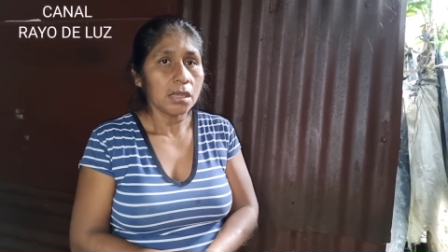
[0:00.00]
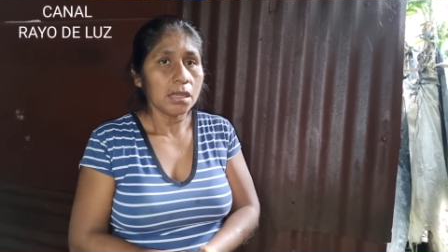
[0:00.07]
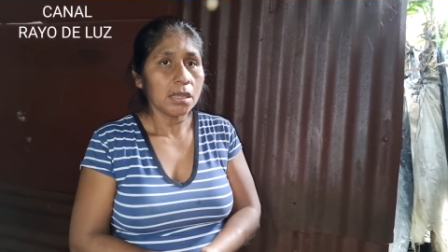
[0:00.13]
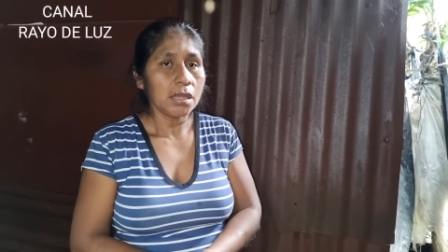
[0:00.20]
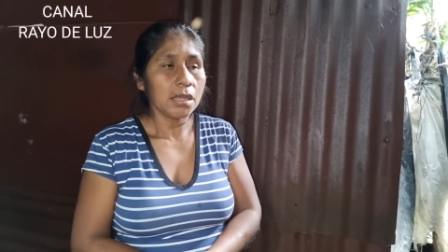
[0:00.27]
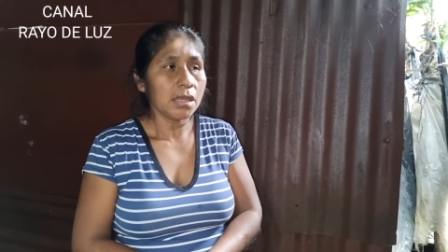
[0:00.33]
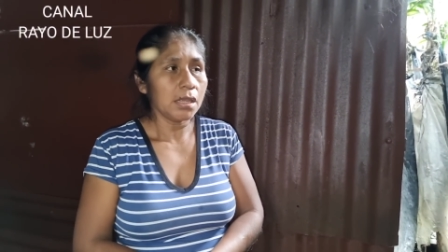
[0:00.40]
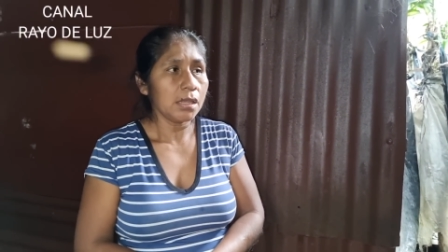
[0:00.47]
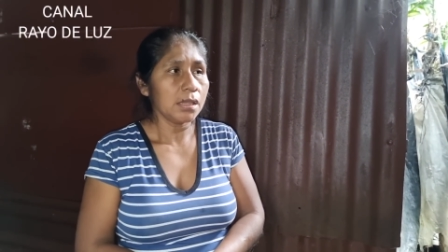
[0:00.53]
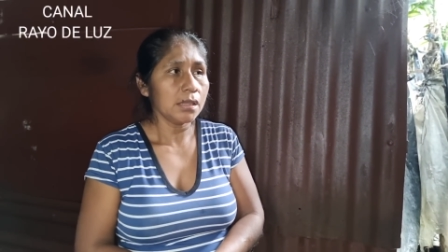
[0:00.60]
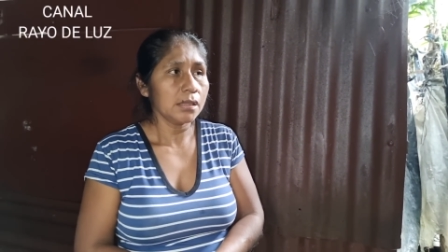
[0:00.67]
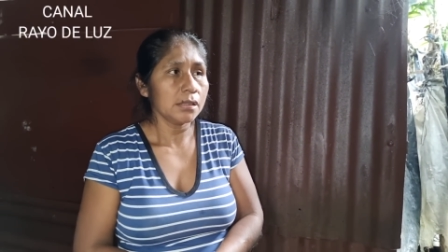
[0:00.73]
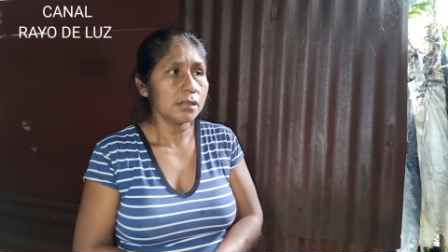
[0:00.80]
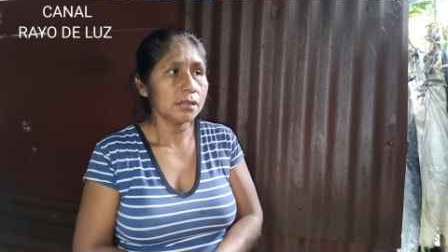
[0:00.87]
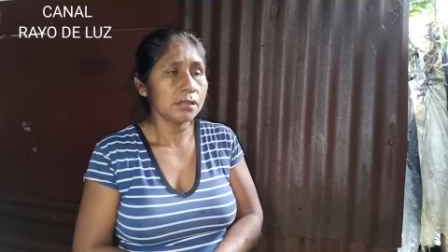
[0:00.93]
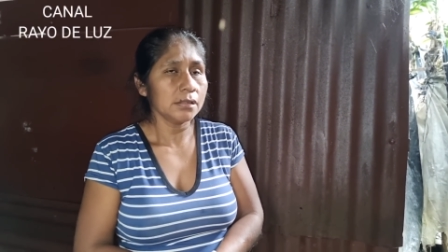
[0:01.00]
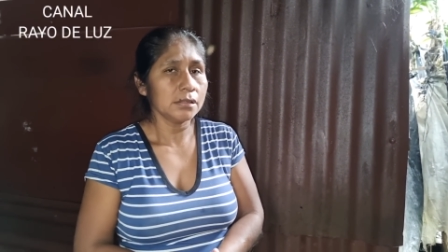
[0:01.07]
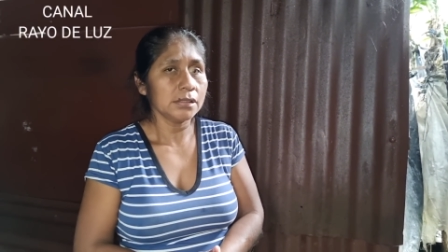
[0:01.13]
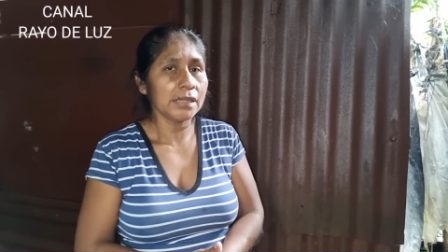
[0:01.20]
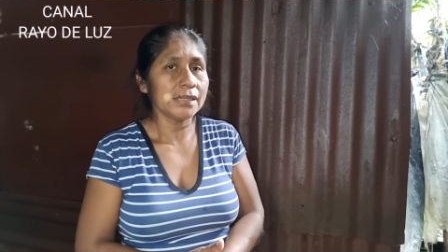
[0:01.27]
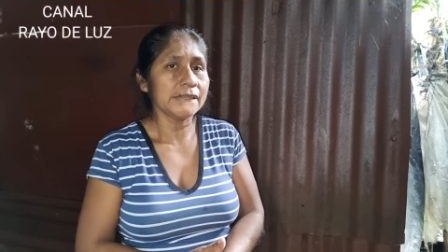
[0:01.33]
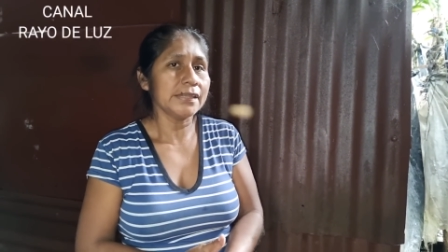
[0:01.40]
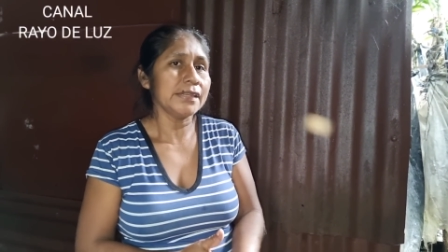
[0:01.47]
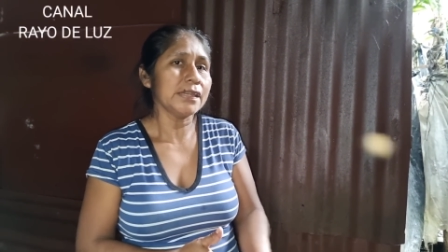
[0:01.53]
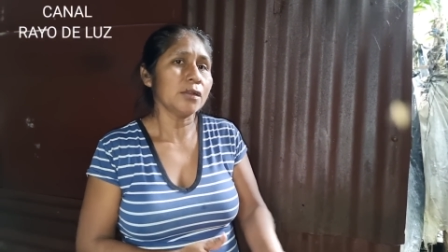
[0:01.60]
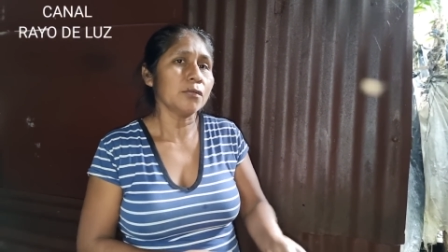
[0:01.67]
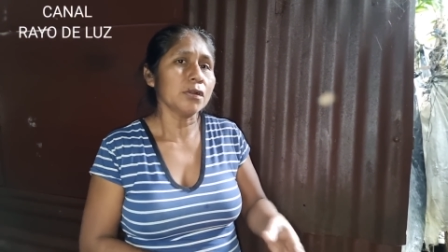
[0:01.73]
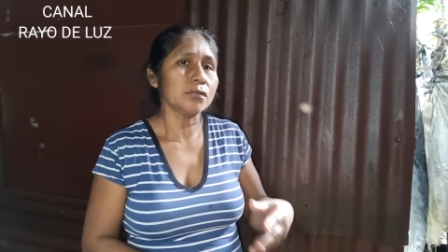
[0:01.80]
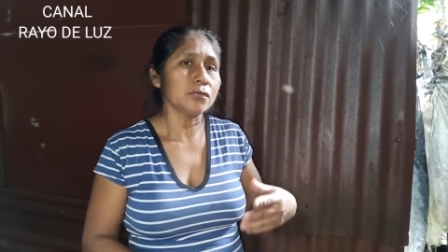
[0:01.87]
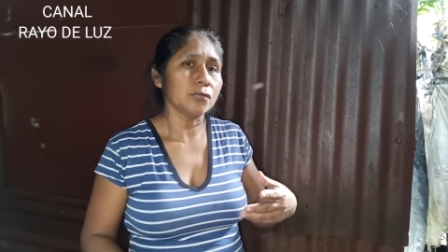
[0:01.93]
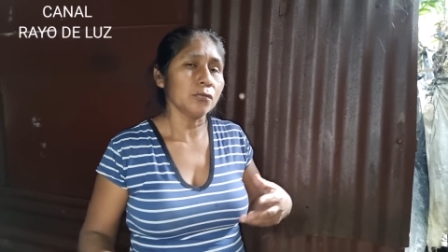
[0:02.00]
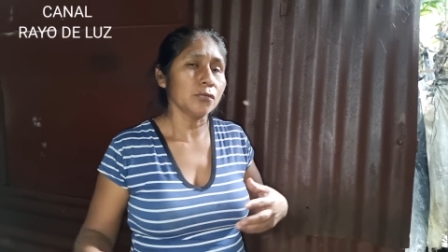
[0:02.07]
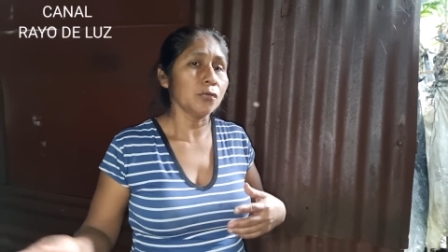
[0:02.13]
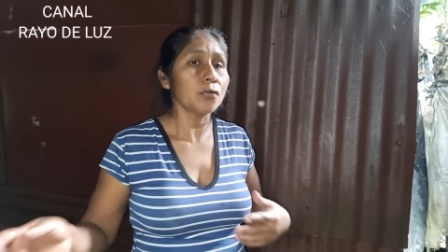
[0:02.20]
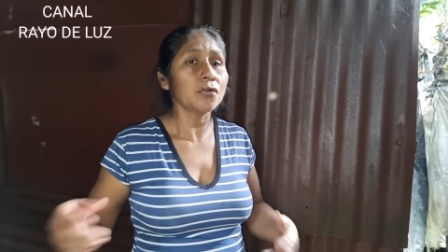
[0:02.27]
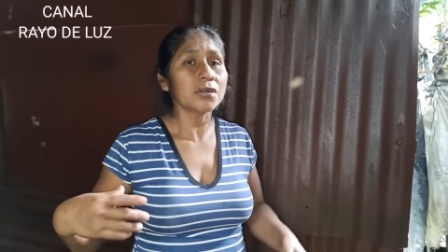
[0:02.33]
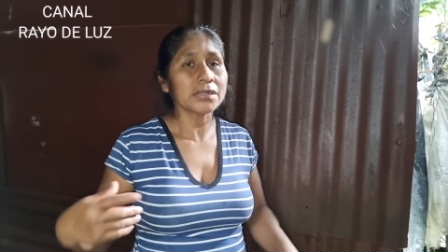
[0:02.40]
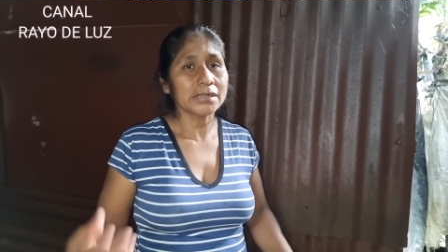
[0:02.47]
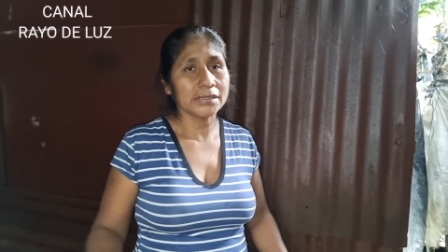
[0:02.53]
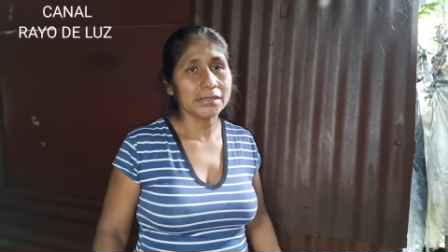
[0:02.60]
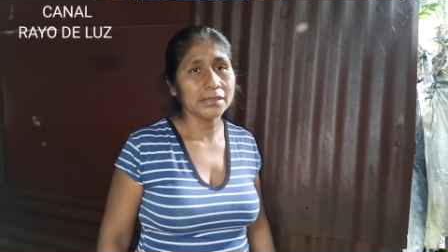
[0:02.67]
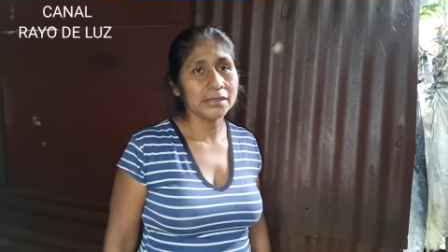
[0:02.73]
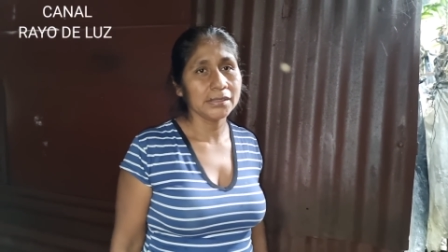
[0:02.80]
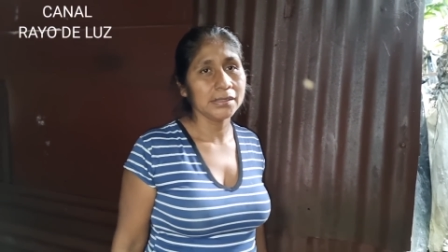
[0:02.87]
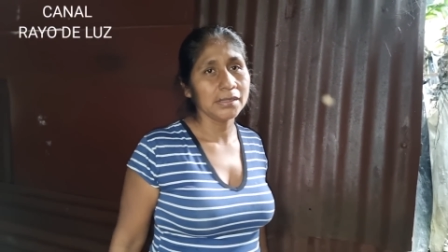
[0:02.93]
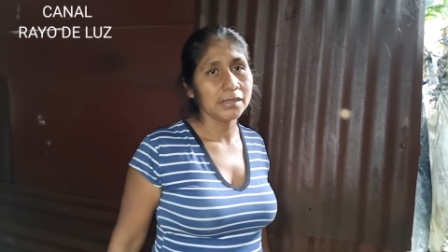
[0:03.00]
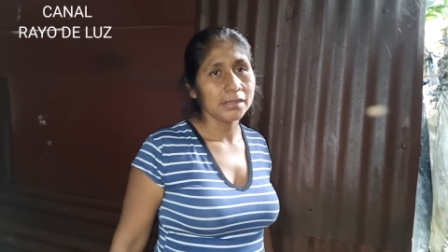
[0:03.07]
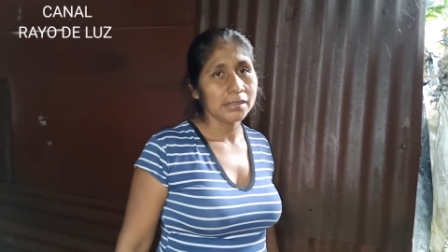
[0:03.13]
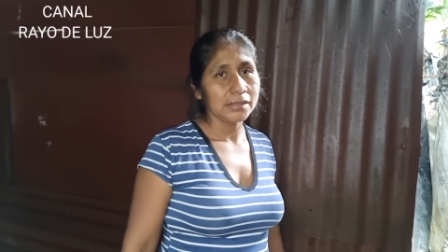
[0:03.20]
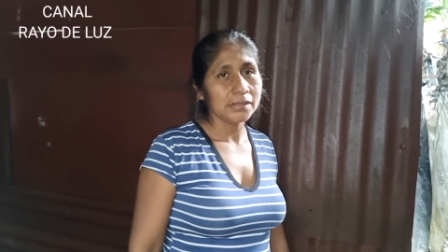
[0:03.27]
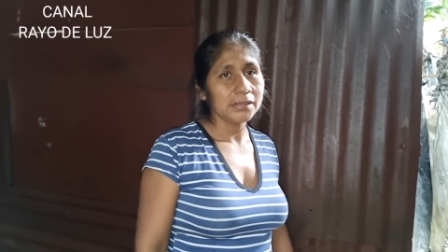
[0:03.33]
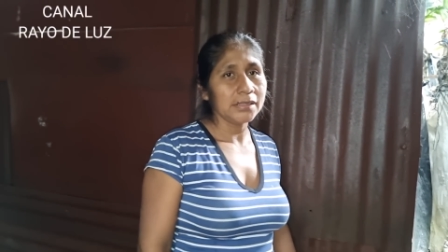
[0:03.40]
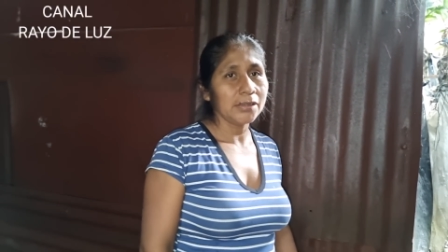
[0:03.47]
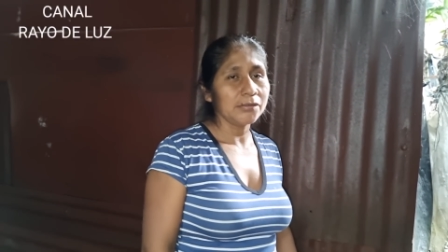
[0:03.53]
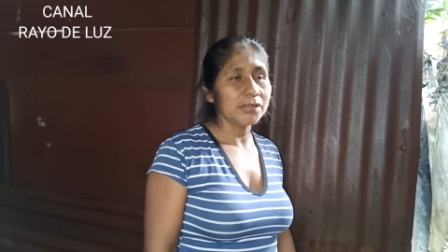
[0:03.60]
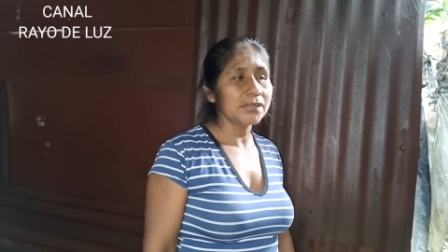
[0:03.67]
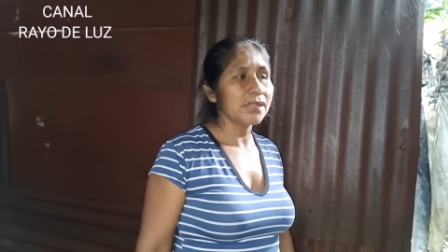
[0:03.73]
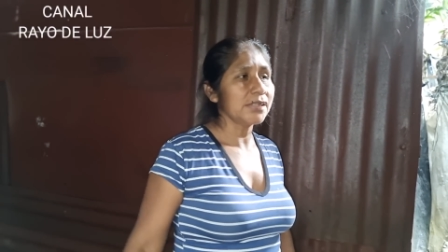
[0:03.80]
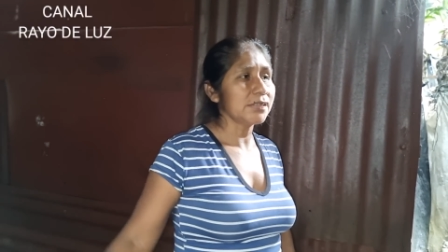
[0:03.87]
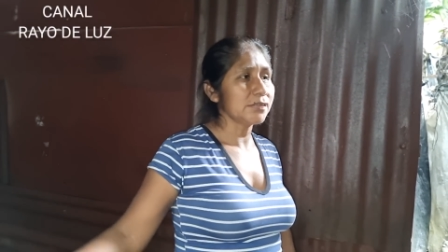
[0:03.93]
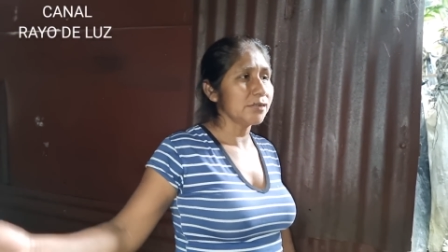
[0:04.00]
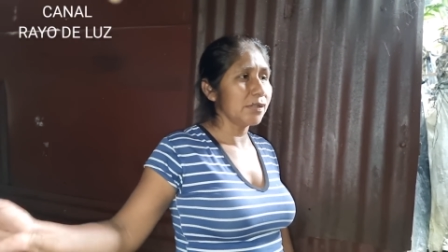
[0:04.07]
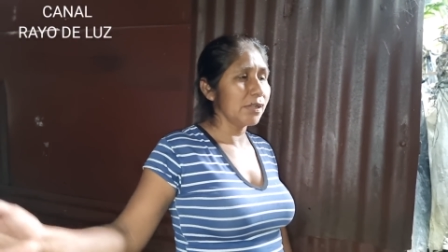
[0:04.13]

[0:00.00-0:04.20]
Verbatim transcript: Sí, ajá, de día cuando corre. Uh Y ahorita yo estoy